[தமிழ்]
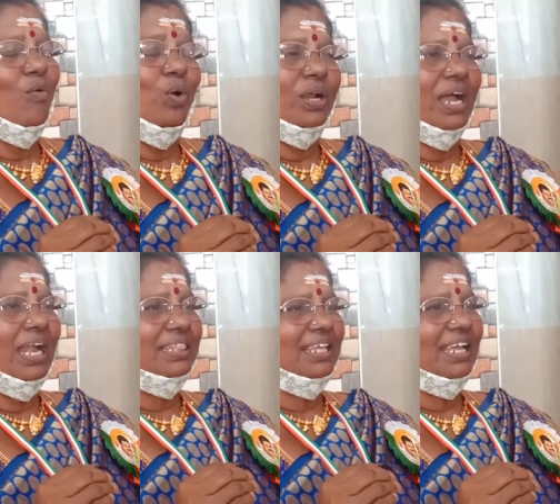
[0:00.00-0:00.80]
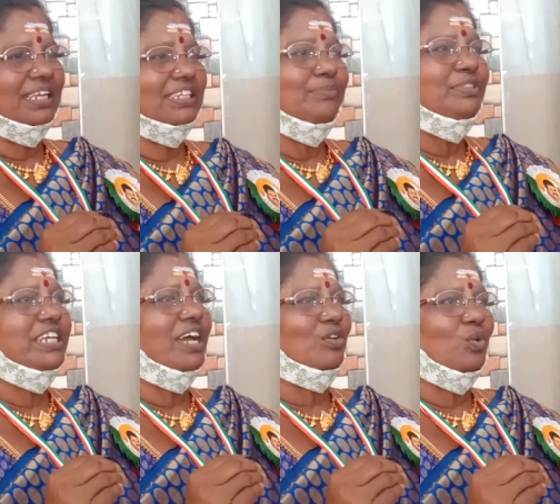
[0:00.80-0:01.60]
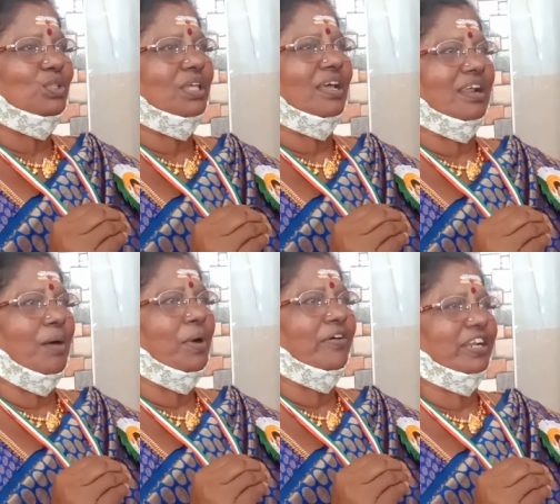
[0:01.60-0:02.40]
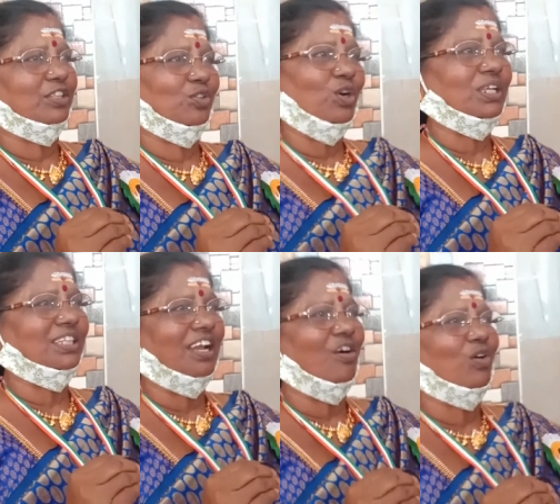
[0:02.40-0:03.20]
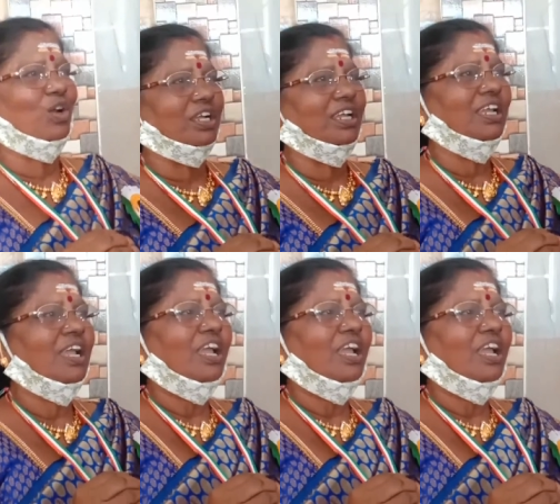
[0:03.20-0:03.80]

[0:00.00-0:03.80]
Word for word: ஒரு காலத்தில் எம்ஜிஆர் கொடுத்த ராமாவர தோட்டத்தில் அவங்களுக்கு